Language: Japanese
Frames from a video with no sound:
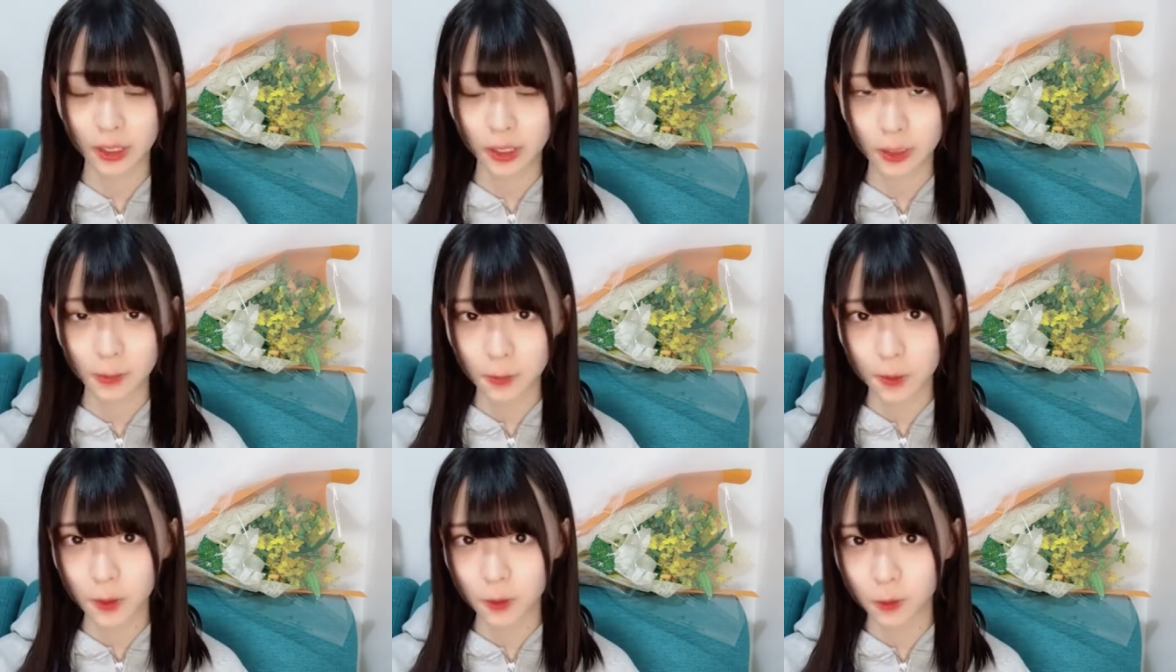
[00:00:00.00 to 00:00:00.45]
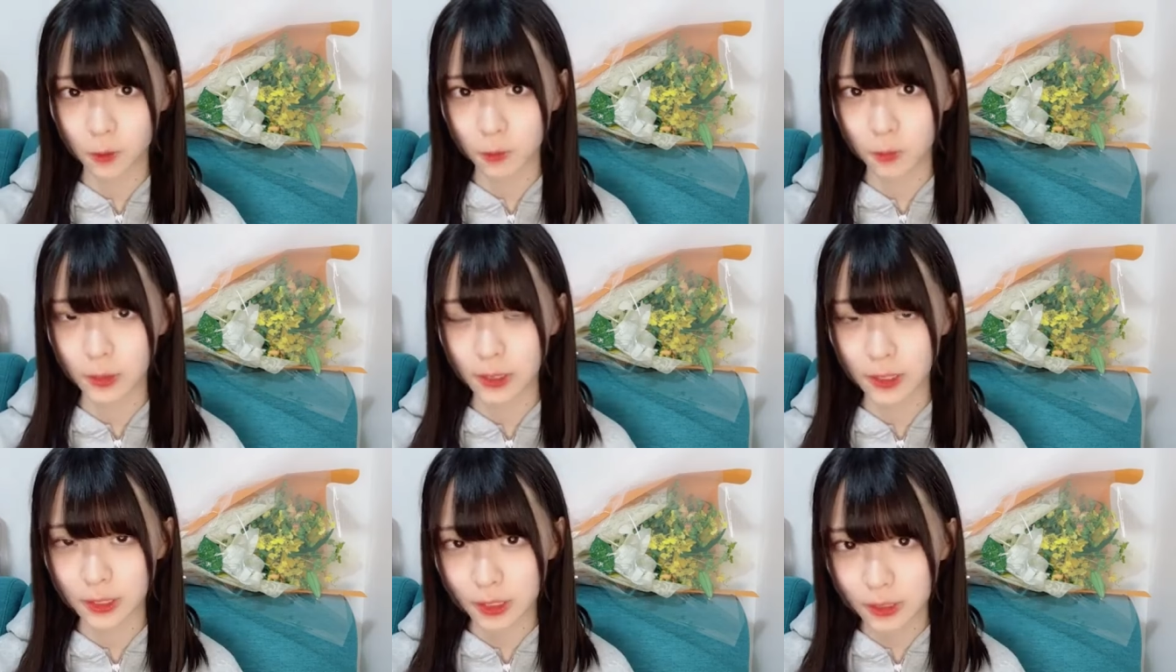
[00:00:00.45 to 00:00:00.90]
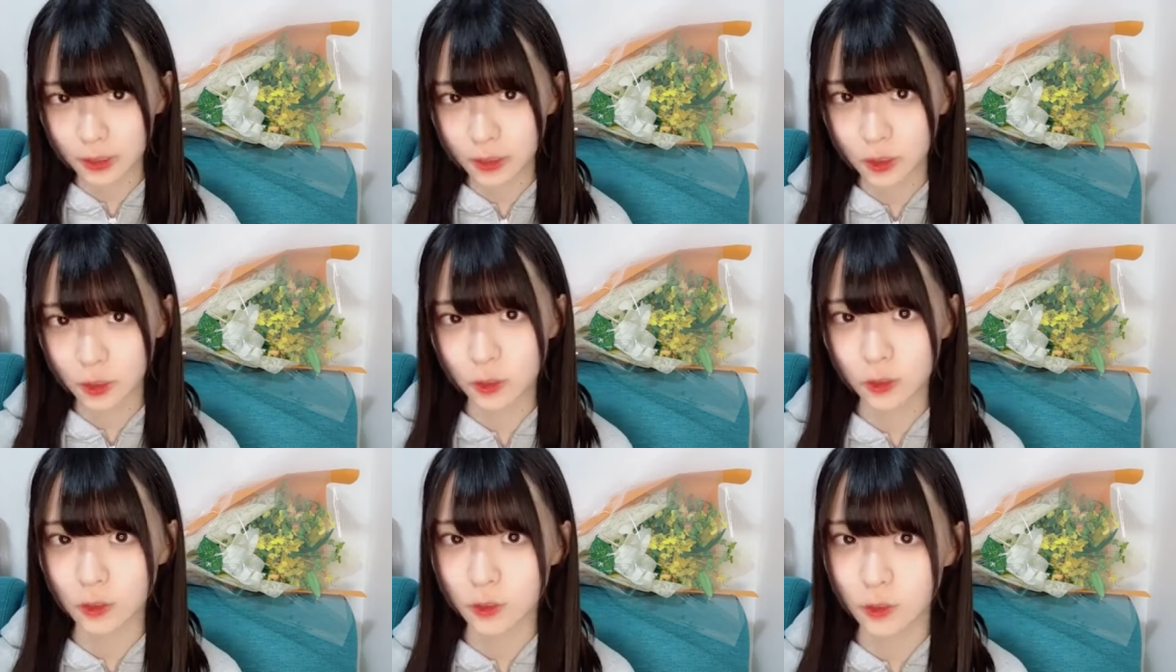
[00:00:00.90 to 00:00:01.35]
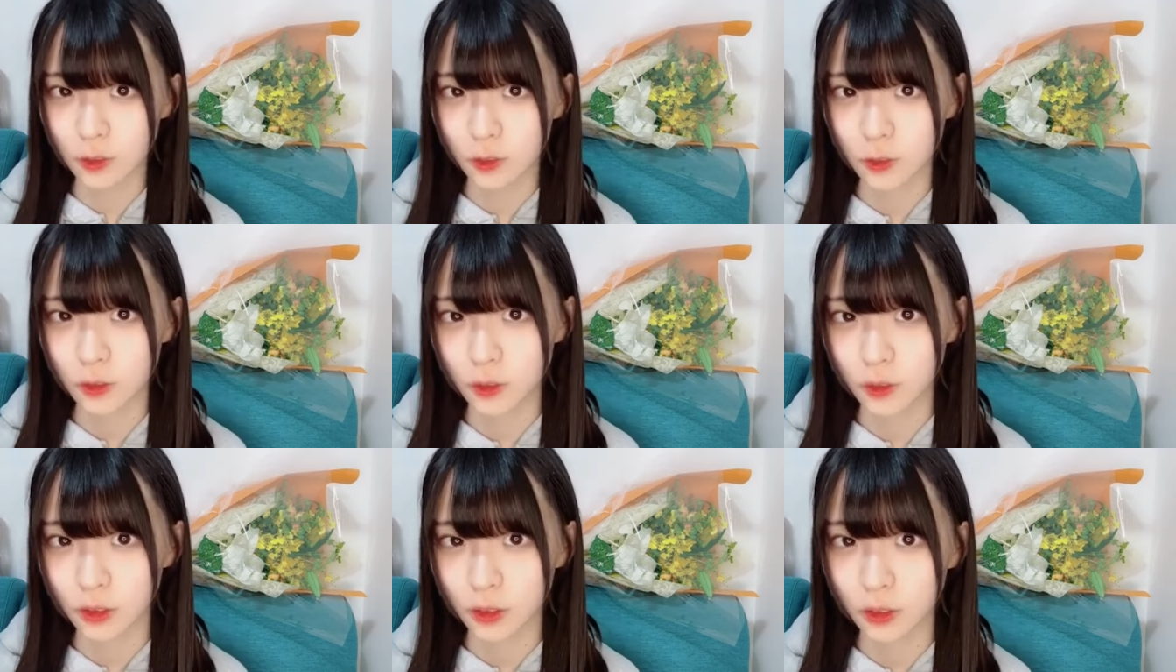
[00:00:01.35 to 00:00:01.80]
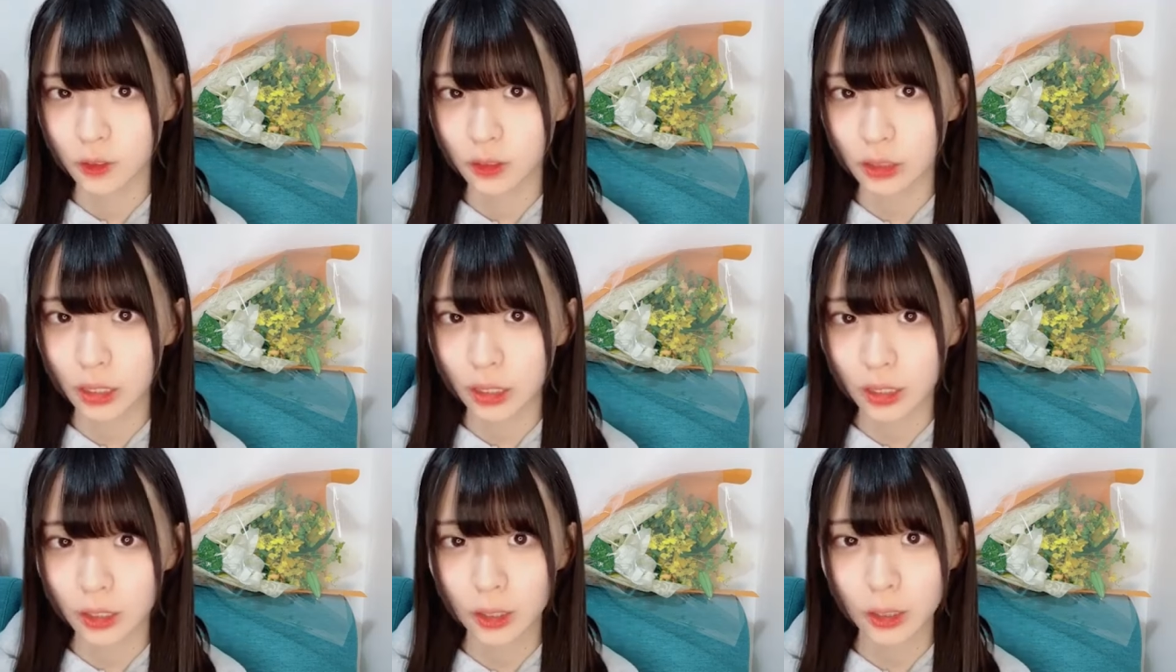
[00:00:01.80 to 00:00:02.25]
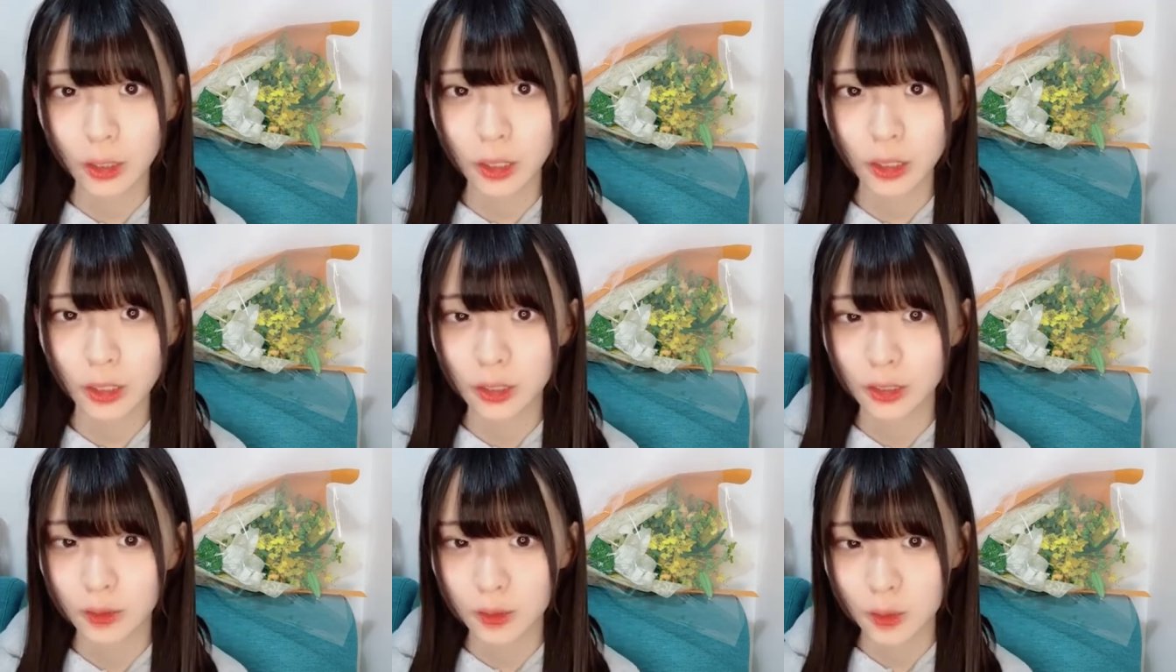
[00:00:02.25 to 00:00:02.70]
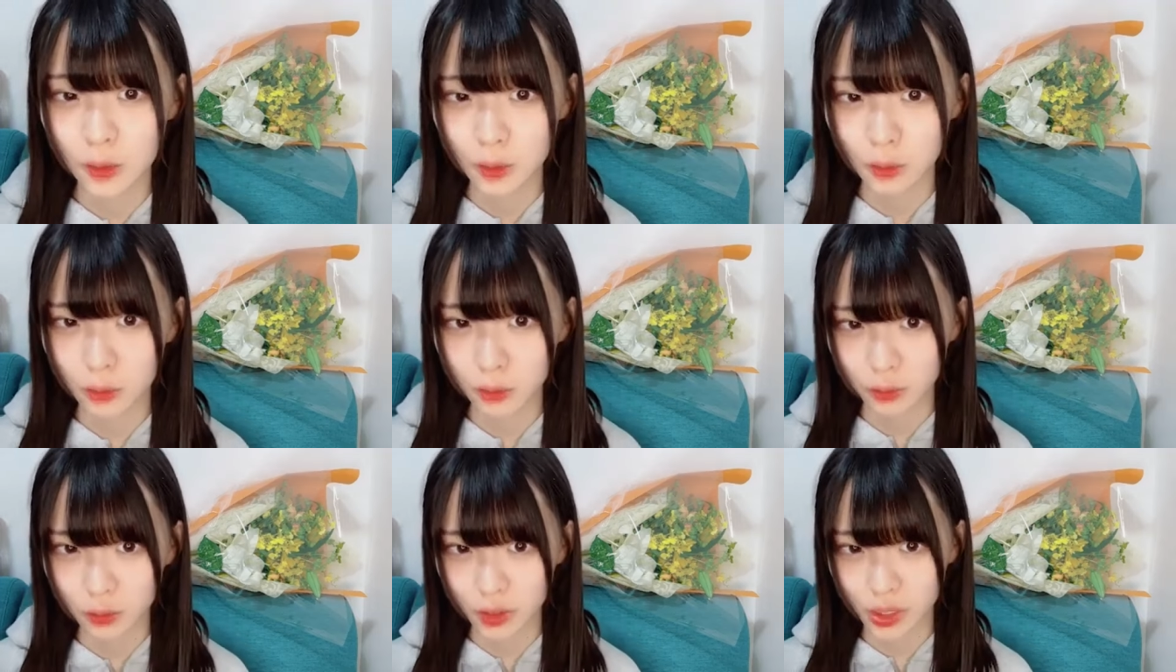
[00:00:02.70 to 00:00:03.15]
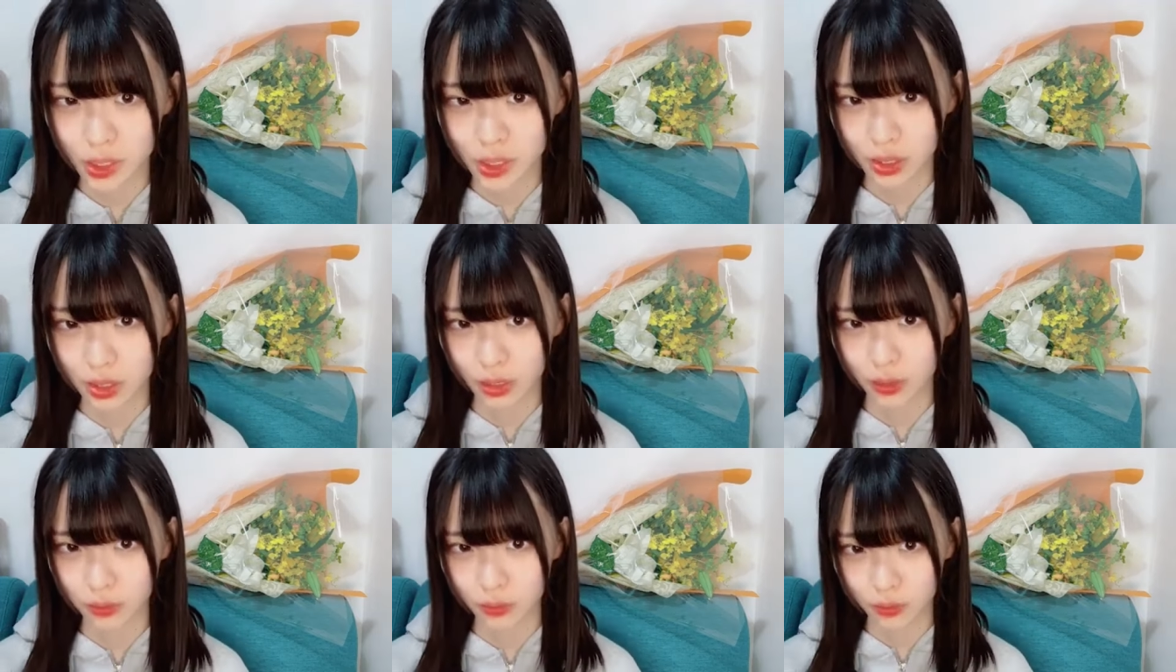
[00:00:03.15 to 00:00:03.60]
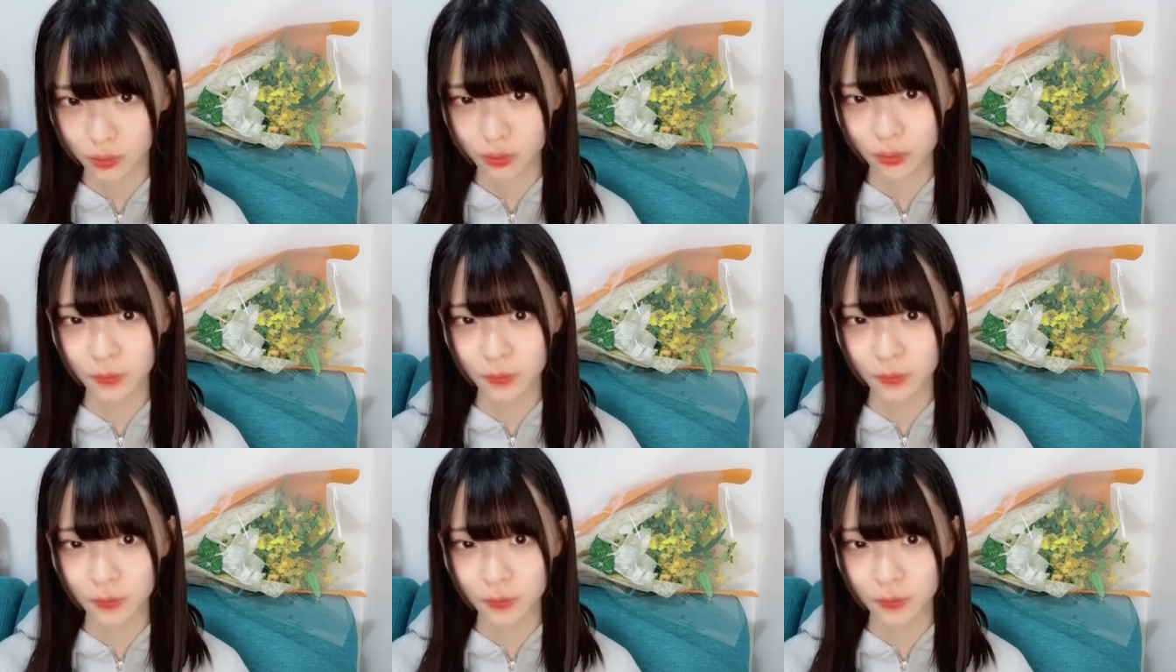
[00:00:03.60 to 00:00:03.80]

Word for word: いな MC をこの前したんですよあれどこ行っちゃうの